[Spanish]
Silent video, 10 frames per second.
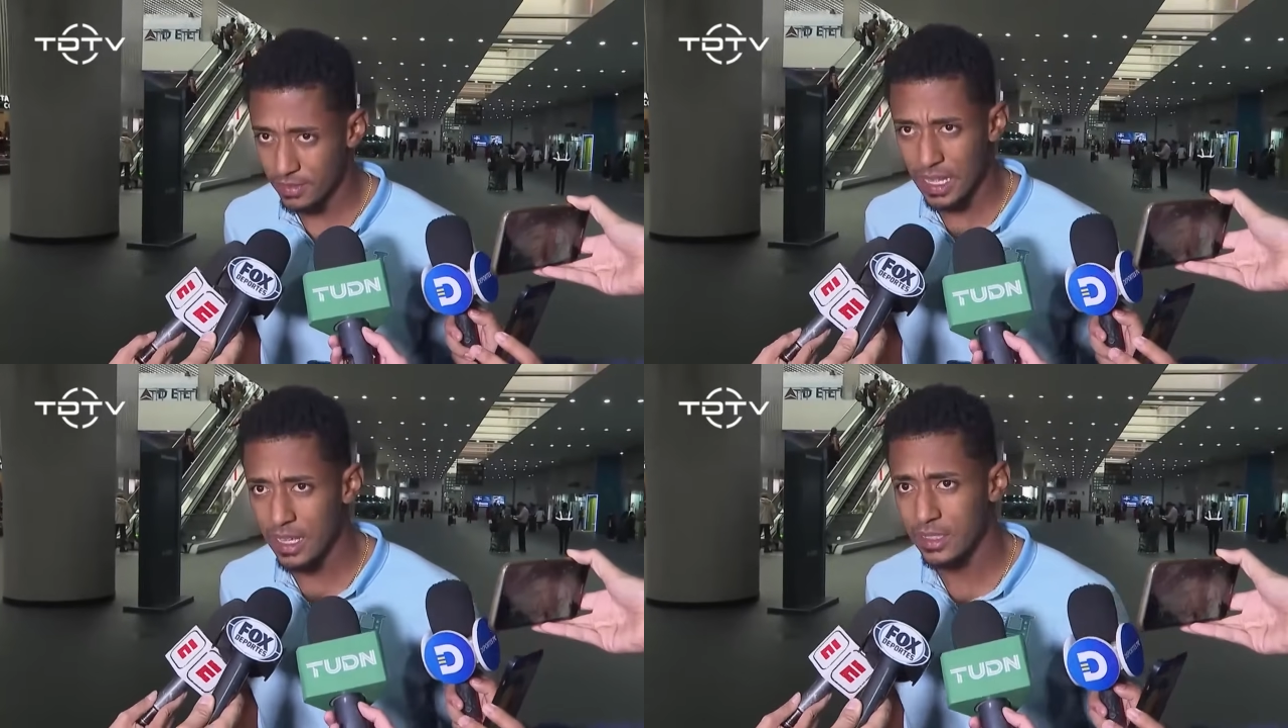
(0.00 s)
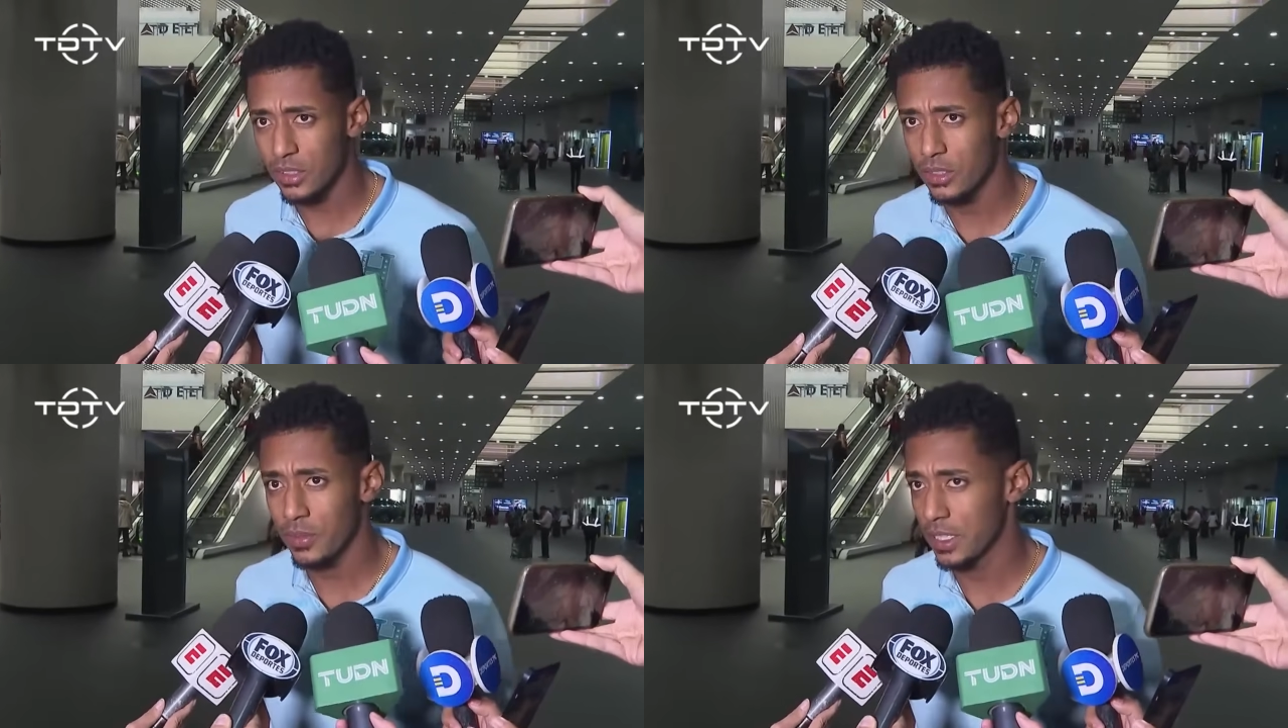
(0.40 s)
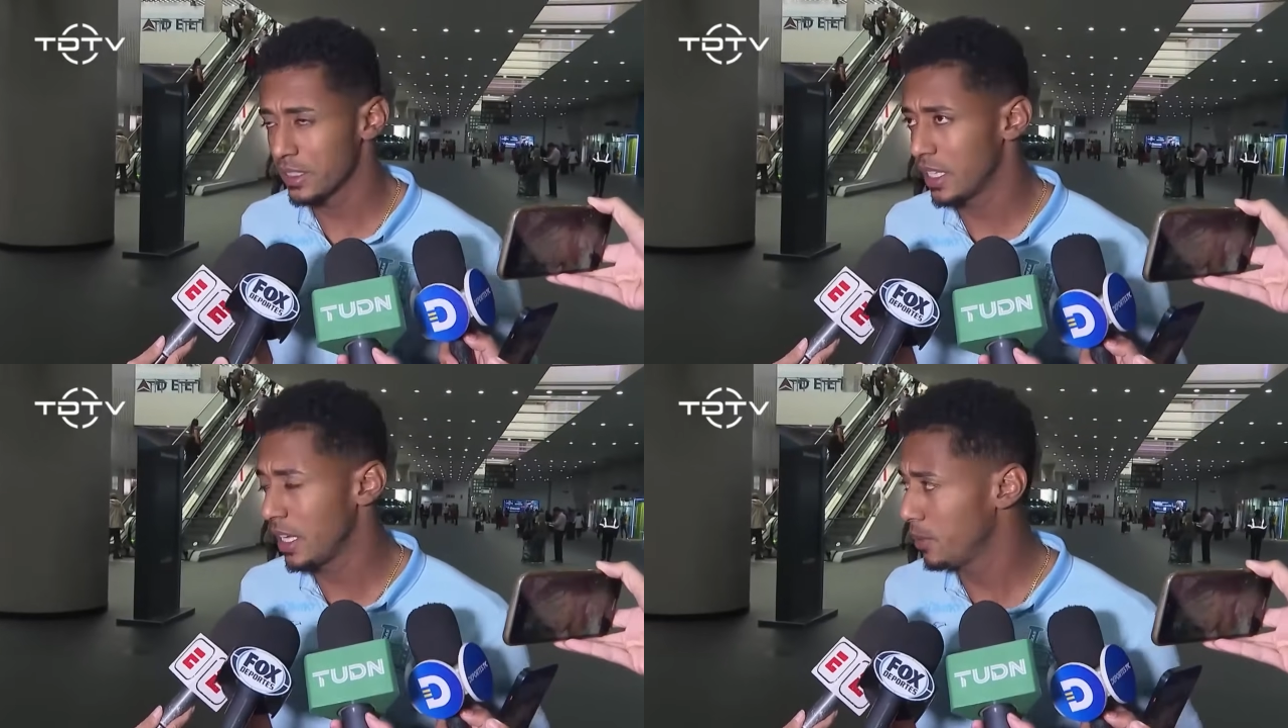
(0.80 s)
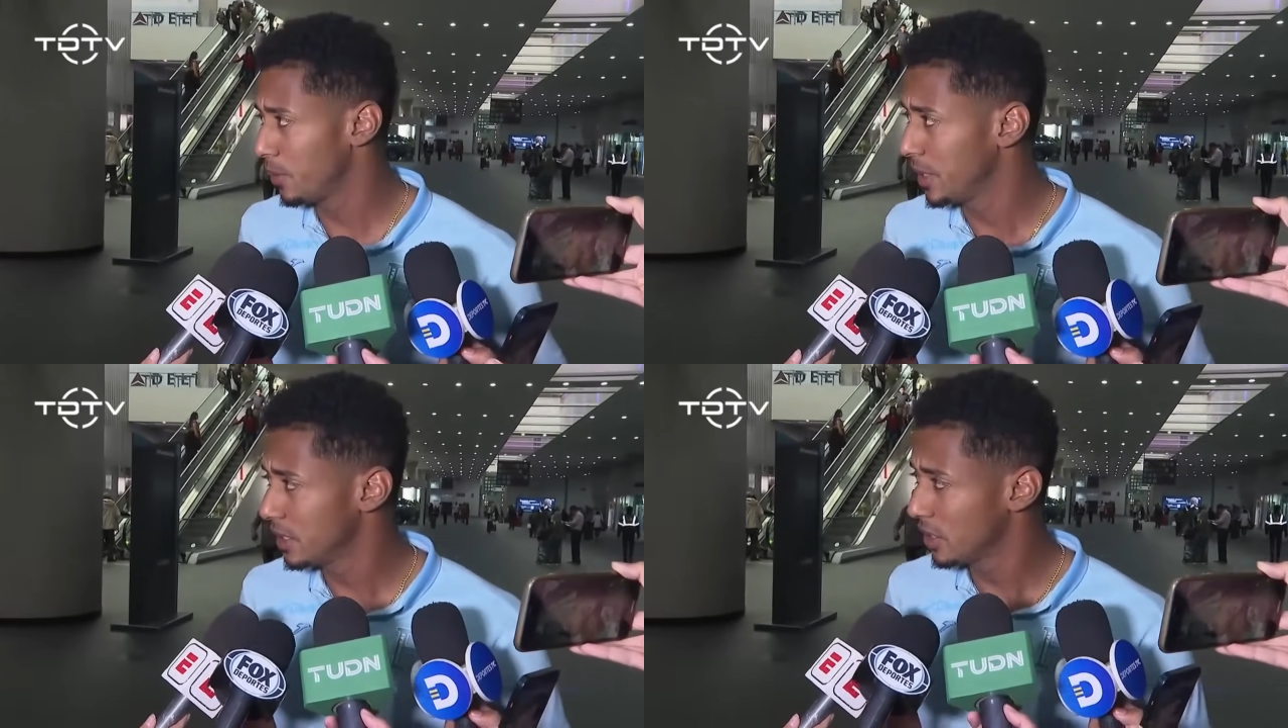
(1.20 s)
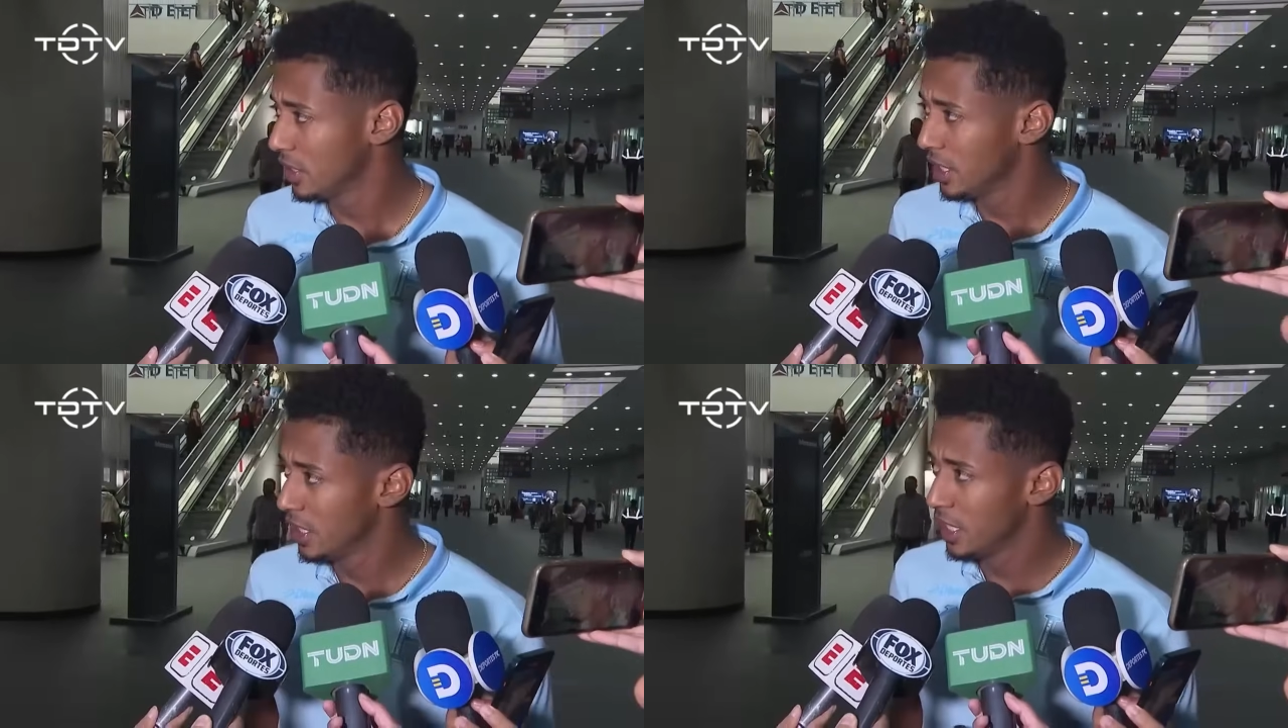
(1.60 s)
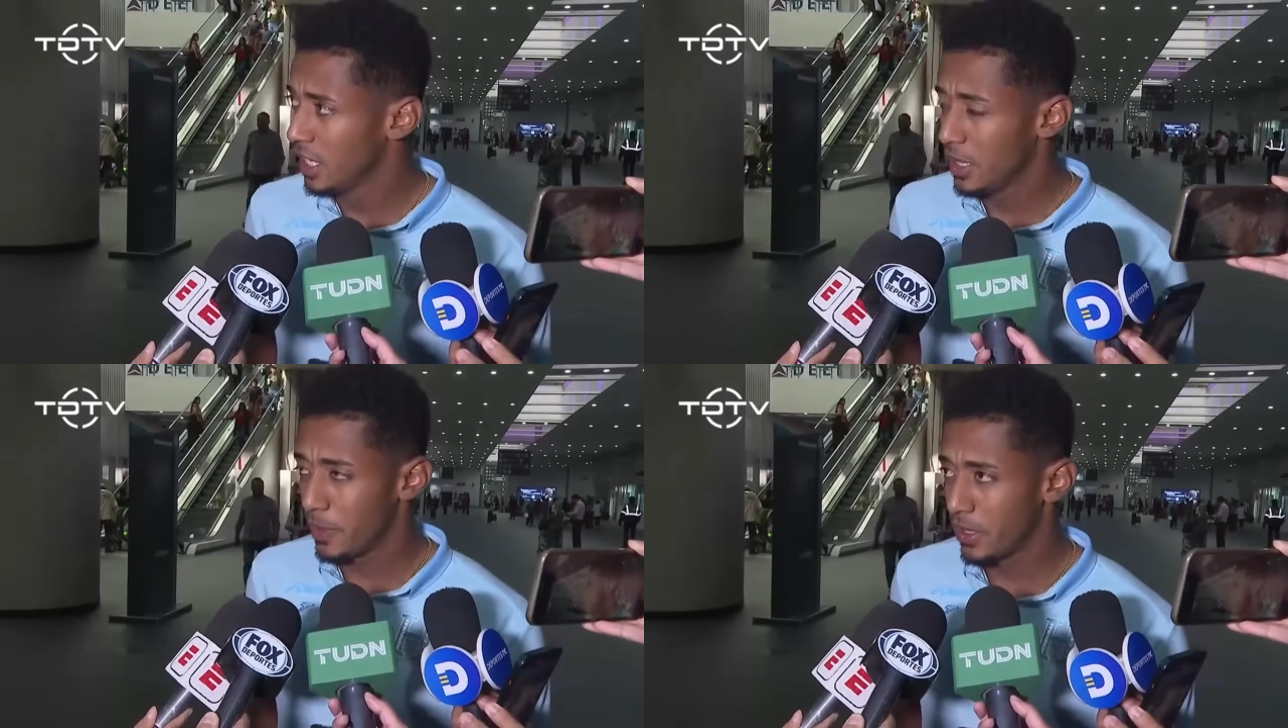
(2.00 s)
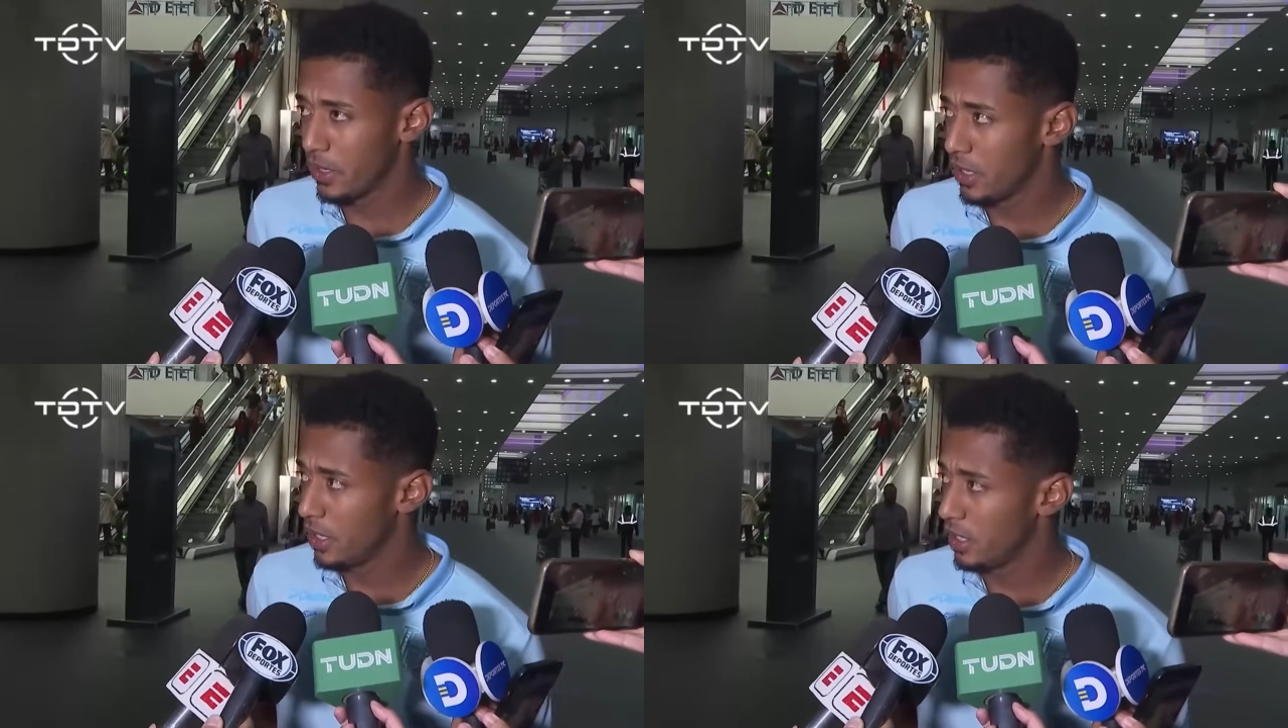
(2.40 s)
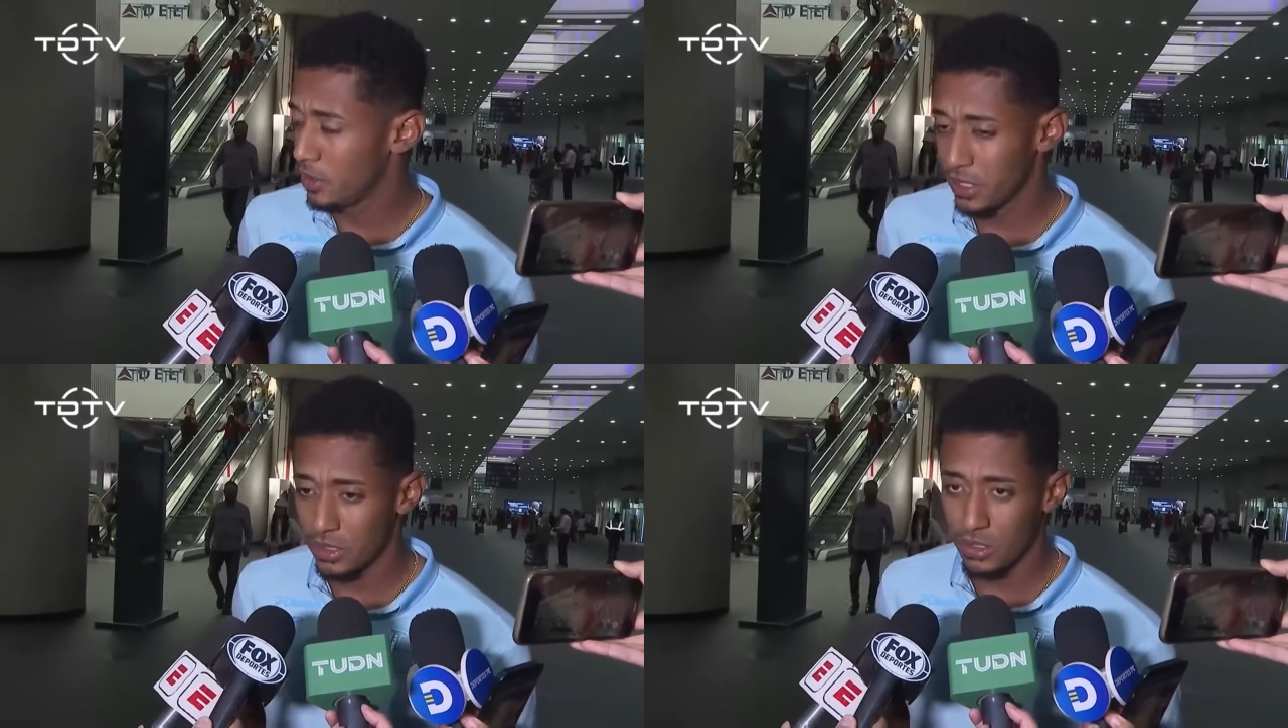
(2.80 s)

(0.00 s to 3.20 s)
Nada, todo es felicidad de momento, pero bueno,